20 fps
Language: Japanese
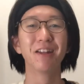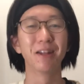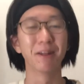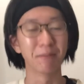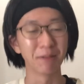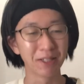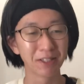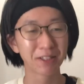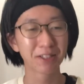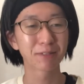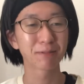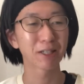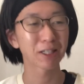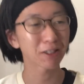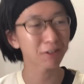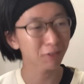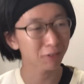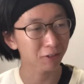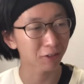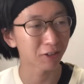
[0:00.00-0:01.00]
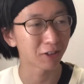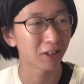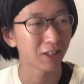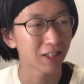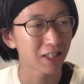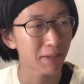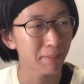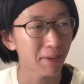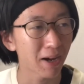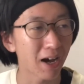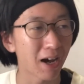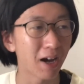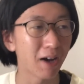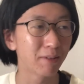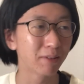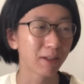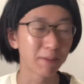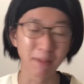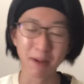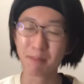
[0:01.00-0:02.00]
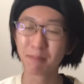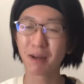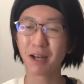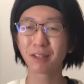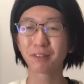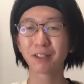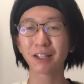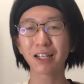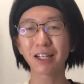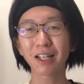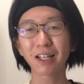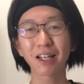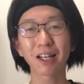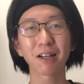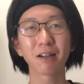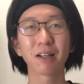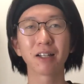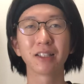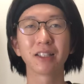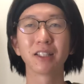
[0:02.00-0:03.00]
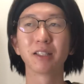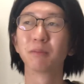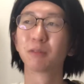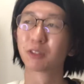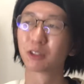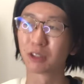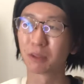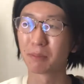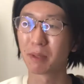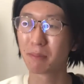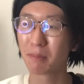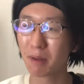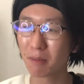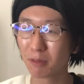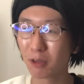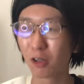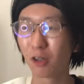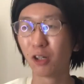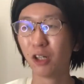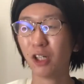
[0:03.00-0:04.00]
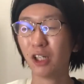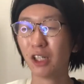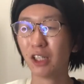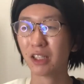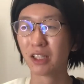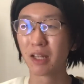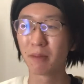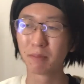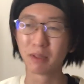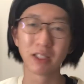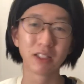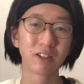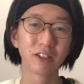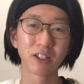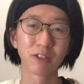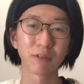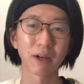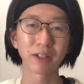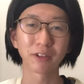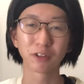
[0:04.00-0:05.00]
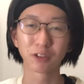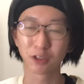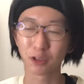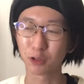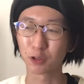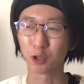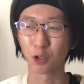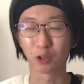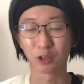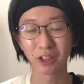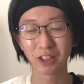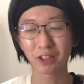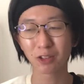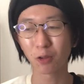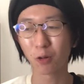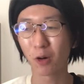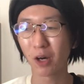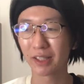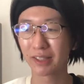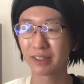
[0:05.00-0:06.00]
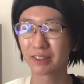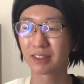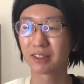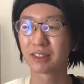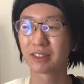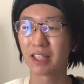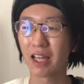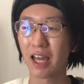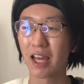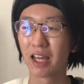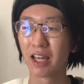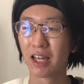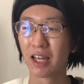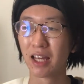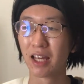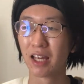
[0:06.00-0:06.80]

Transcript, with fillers: ね、見入りしましょうよと。やっぱね、メンバーの中にもというかメンバーも、ね、見入りファンの人と直接こうお話しして、